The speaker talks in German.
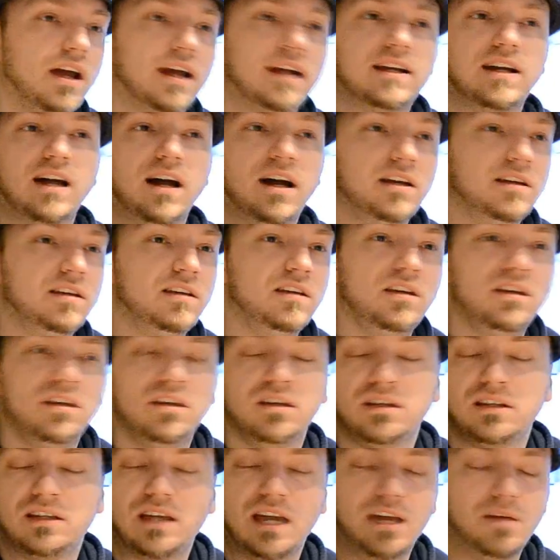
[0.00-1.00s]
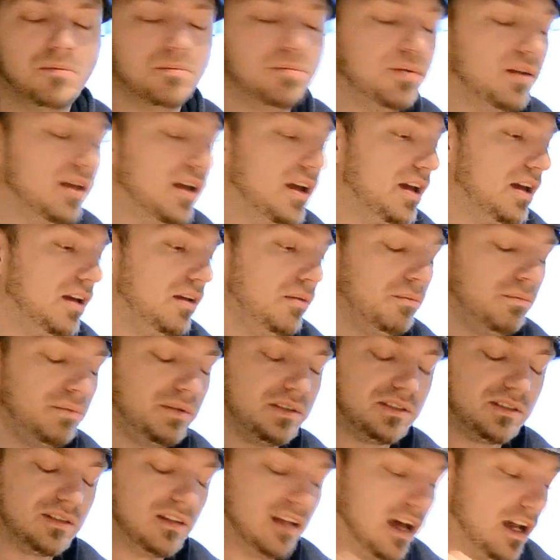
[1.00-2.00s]
KI, Gameplay, ein
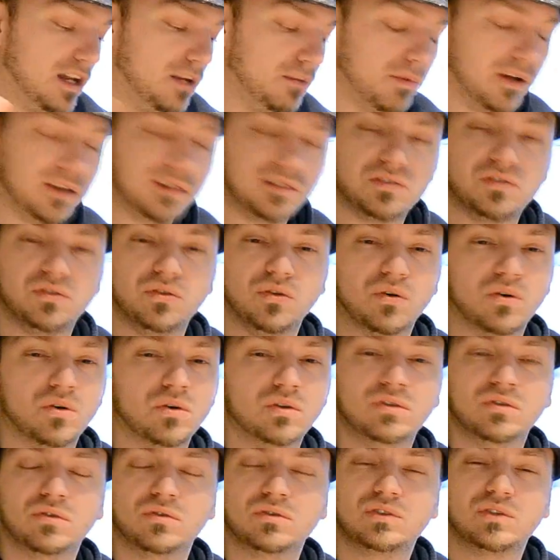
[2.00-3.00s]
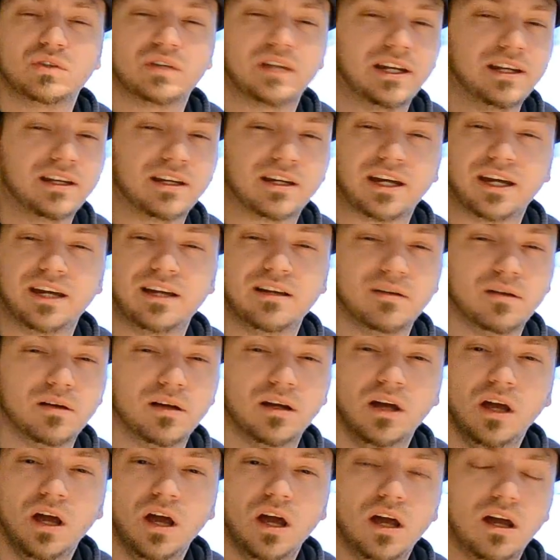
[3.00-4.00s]
bisschen Animation und so generelle,